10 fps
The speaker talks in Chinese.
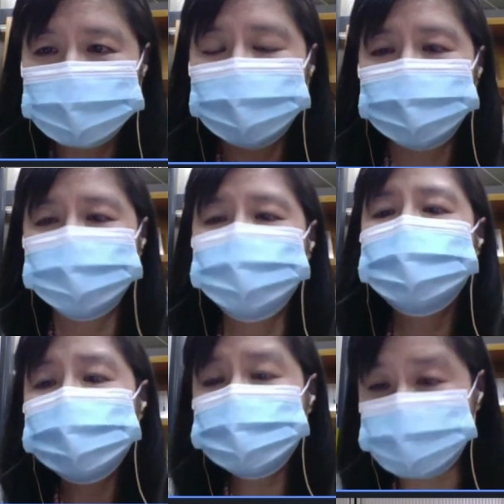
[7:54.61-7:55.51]
哦，因
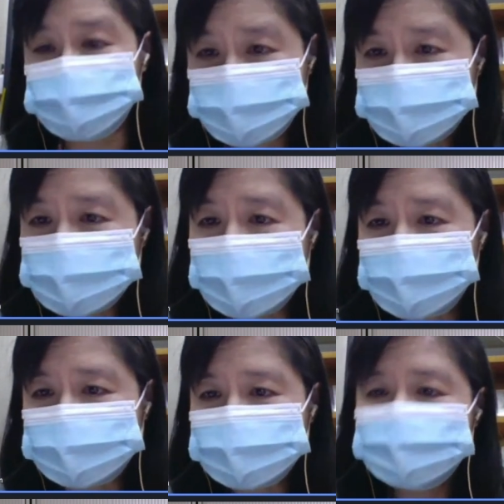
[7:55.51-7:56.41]
为要储存它
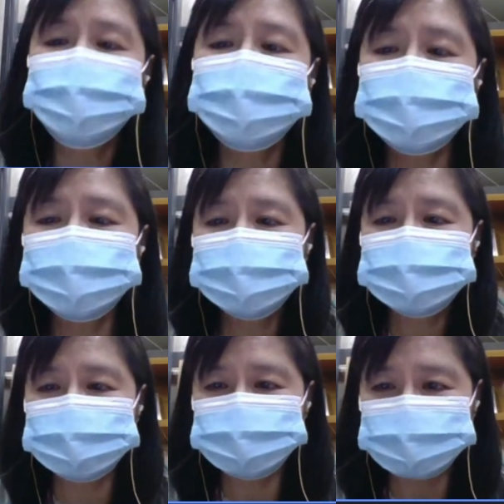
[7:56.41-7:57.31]
嘛，它送了那么多
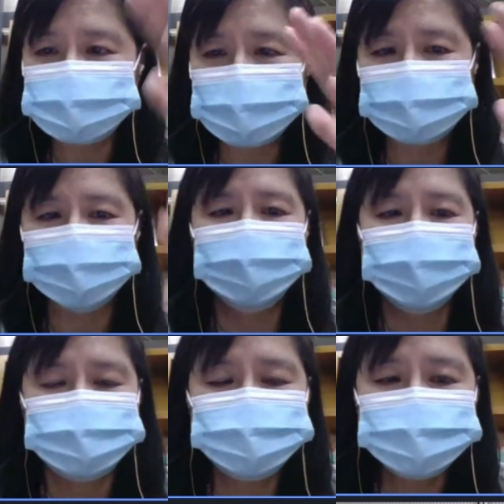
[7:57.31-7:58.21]
资讯来，
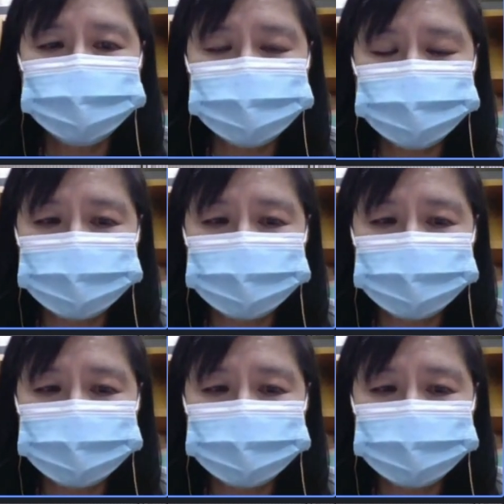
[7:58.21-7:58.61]
送到云